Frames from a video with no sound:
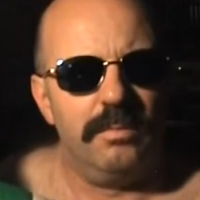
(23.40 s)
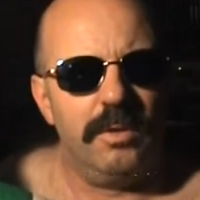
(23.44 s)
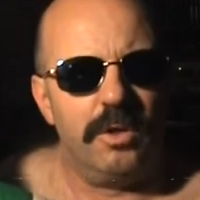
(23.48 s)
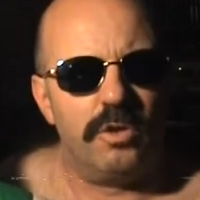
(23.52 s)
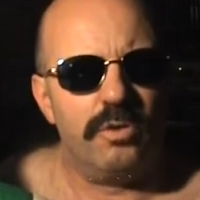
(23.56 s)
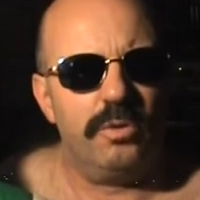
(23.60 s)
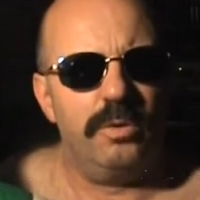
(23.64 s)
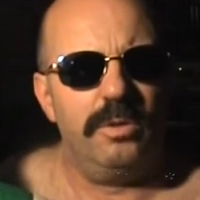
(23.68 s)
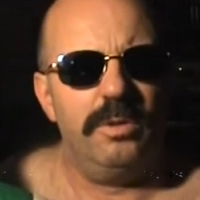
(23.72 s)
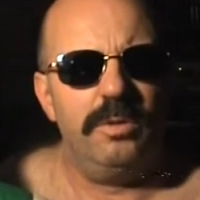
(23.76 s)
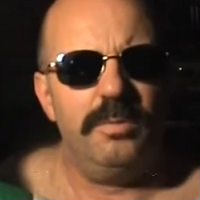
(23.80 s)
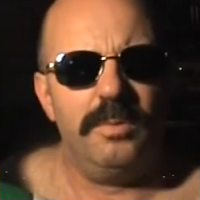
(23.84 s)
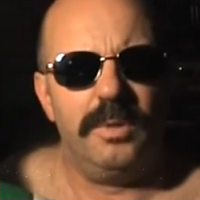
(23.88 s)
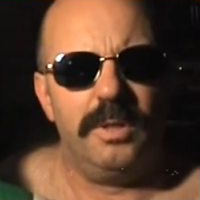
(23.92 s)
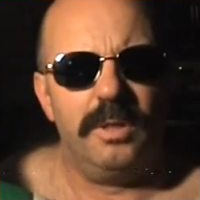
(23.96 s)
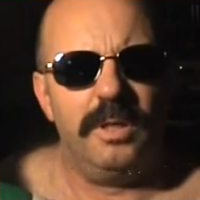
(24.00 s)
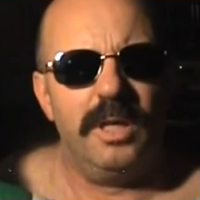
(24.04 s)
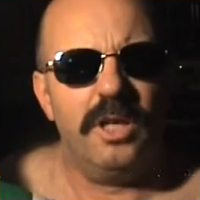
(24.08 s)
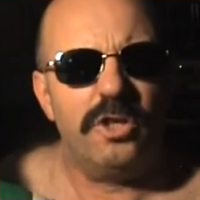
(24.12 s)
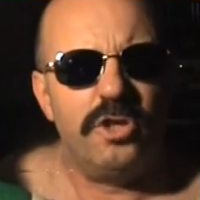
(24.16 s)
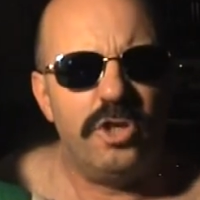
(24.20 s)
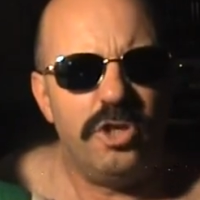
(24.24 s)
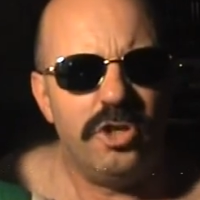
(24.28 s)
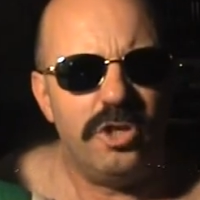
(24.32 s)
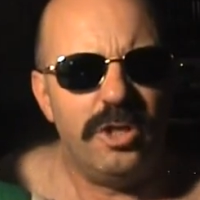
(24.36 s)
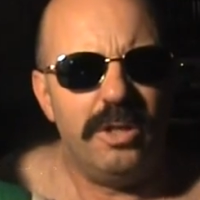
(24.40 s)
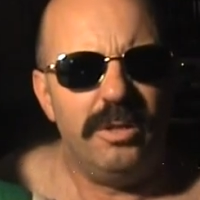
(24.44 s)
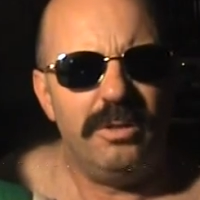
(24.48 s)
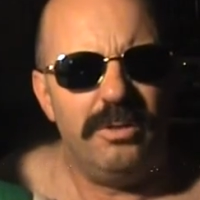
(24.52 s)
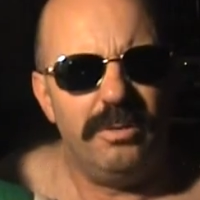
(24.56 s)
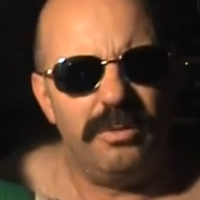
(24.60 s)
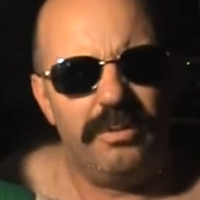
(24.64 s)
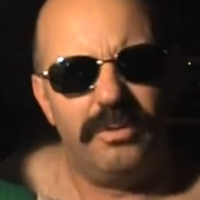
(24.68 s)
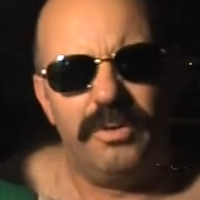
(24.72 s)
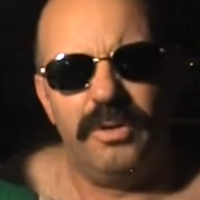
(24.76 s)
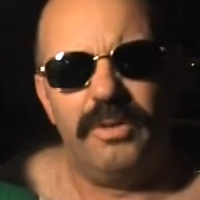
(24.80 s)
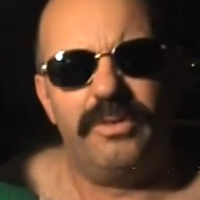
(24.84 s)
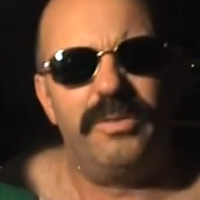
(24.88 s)
Alors, je lui dis Mais la gigite,
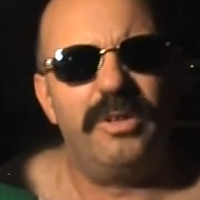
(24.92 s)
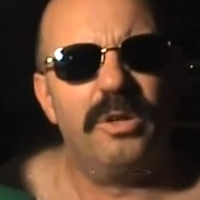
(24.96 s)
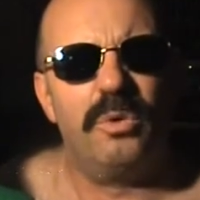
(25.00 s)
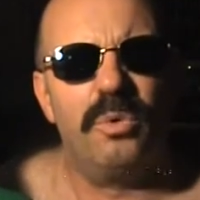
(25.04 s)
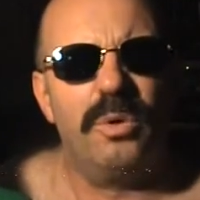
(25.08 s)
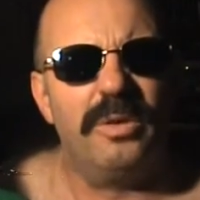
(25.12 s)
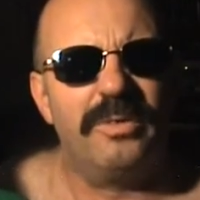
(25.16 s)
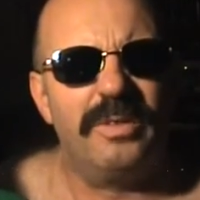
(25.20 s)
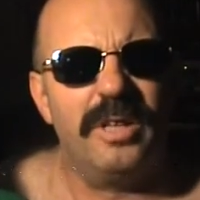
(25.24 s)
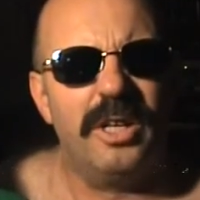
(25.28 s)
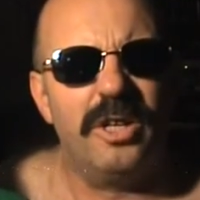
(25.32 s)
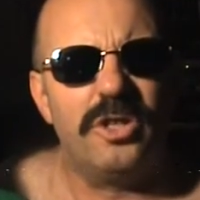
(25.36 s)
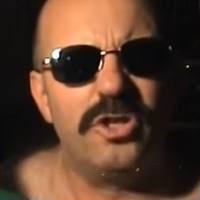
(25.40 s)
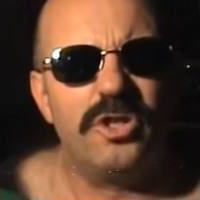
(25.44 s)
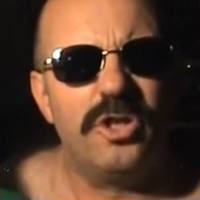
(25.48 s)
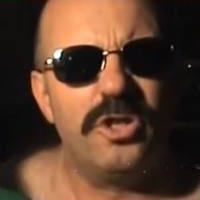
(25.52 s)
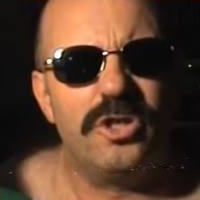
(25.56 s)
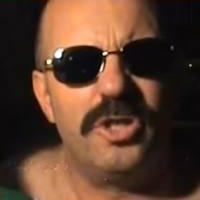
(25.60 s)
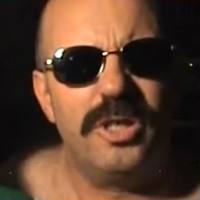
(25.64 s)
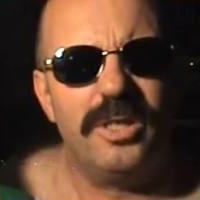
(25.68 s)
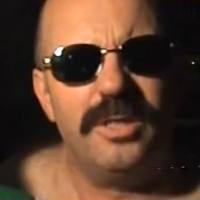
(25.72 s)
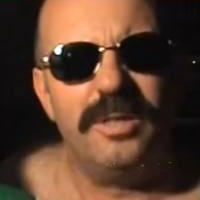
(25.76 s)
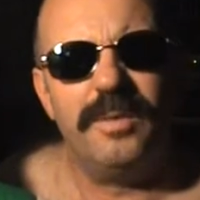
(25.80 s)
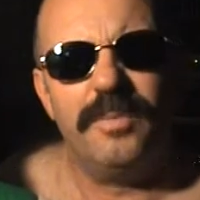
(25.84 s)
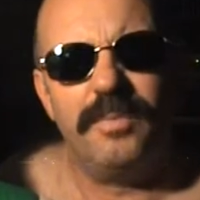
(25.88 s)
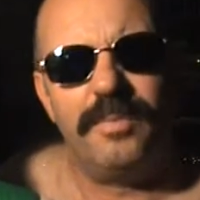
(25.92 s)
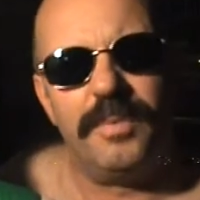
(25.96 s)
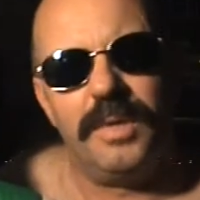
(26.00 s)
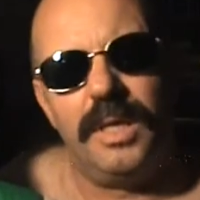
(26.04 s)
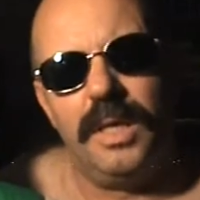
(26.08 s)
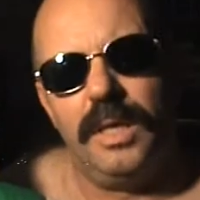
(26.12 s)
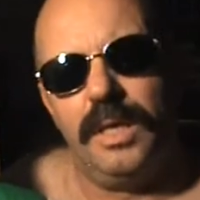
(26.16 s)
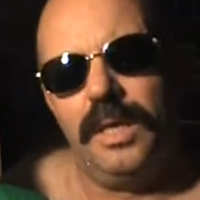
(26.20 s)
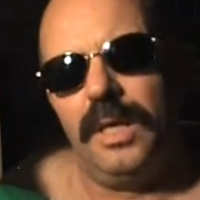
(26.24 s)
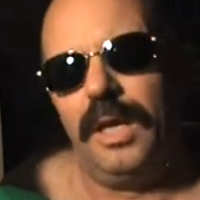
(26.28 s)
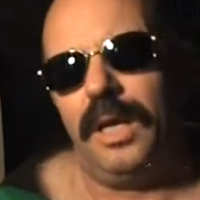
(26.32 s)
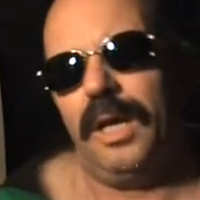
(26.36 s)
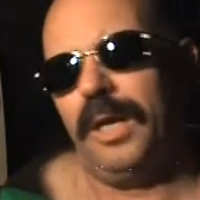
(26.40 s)
c'est quoi ça, la gigite
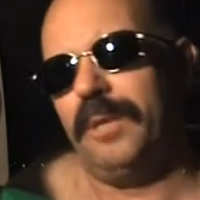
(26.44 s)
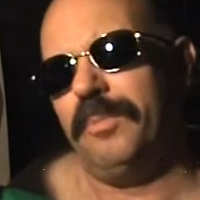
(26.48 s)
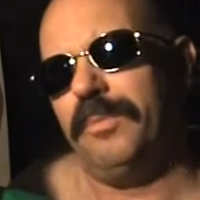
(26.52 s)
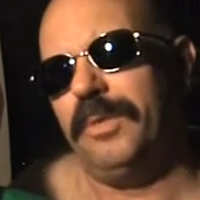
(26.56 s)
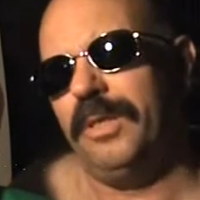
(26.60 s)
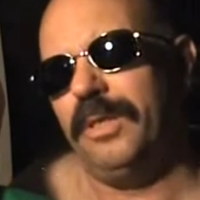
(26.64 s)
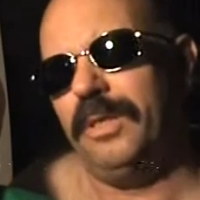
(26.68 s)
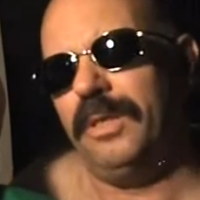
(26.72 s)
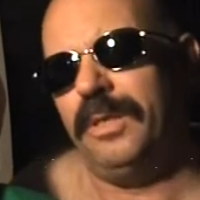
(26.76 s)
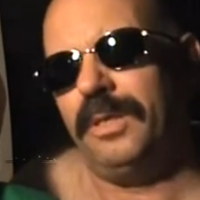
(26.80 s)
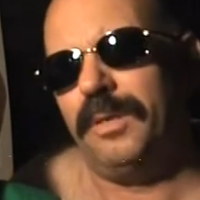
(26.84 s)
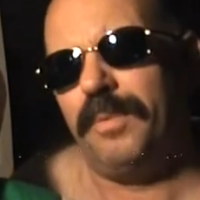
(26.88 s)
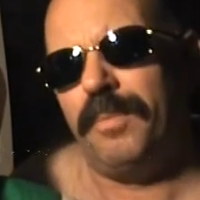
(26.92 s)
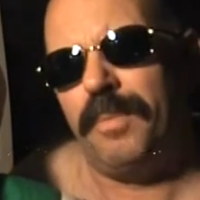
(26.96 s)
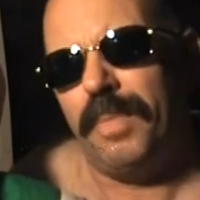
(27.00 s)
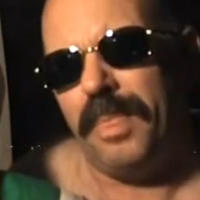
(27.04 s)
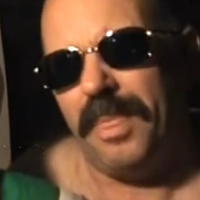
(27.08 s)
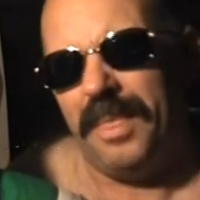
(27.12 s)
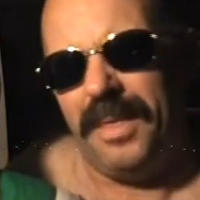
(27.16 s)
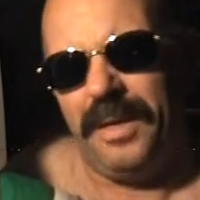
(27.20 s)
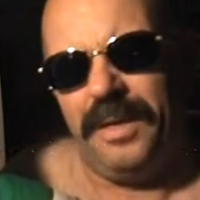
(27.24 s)
Alors, il me dit